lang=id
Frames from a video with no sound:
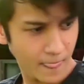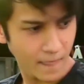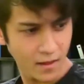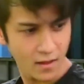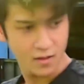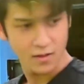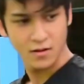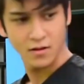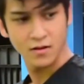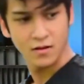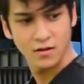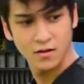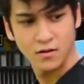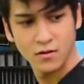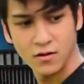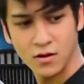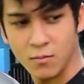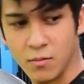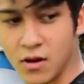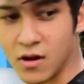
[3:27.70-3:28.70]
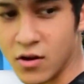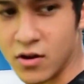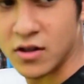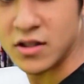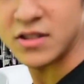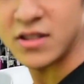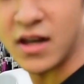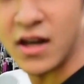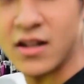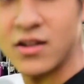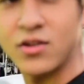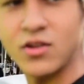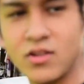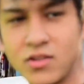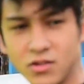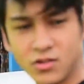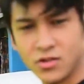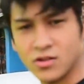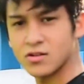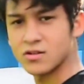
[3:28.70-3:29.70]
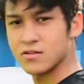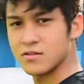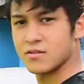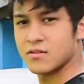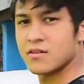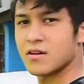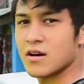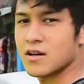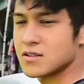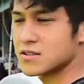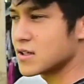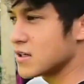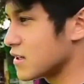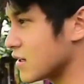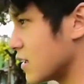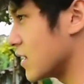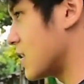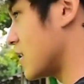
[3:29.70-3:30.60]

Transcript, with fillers: membintangi beberapa judul live TV di tahun 2018.